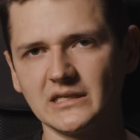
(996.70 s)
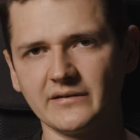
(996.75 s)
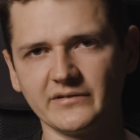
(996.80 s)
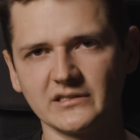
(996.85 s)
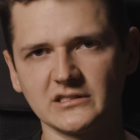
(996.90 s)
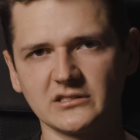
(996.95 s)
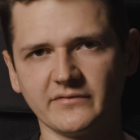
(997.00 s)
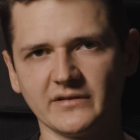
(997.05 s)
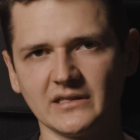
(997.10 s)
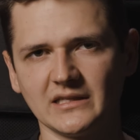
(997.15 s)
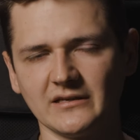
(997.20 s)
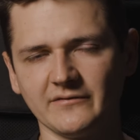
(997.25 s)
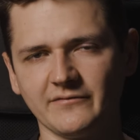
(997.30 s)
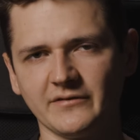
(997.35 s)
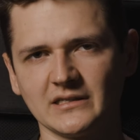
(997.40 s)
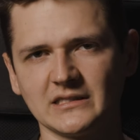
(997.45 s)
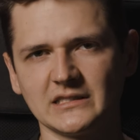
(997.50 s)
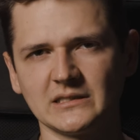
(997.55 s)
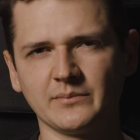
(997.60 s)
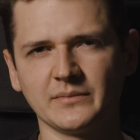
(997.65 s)
zaawansowane
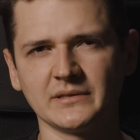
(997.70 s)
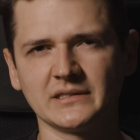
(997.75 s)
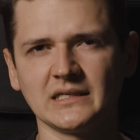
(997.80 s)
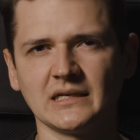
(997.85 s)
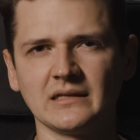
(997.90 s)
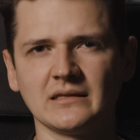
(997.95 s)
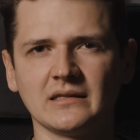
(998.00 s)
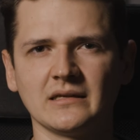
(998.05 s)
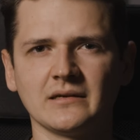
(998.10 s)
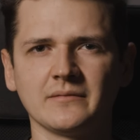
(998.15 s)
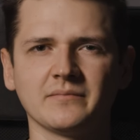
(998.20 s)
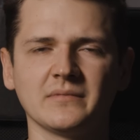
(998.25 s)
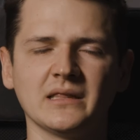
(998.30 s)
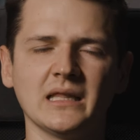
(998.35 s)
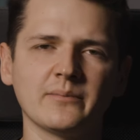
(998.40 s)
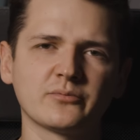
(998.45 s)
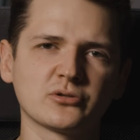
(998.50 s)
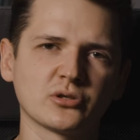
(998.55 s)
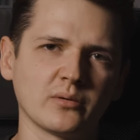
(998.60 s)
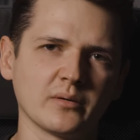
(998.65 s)
efekty specjalne,
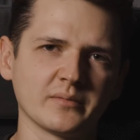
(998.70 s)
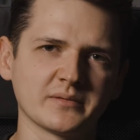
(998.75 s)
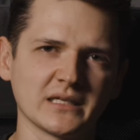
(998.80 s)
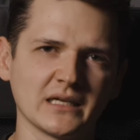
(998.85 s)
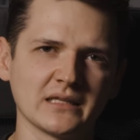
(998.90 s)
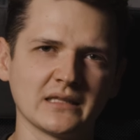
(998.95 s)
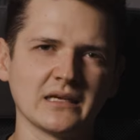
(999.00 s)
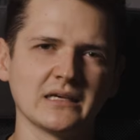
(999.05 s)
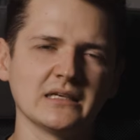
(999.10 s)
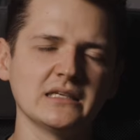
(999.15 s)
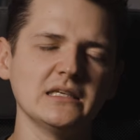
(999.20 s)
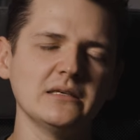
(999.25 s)
lepszą obsadę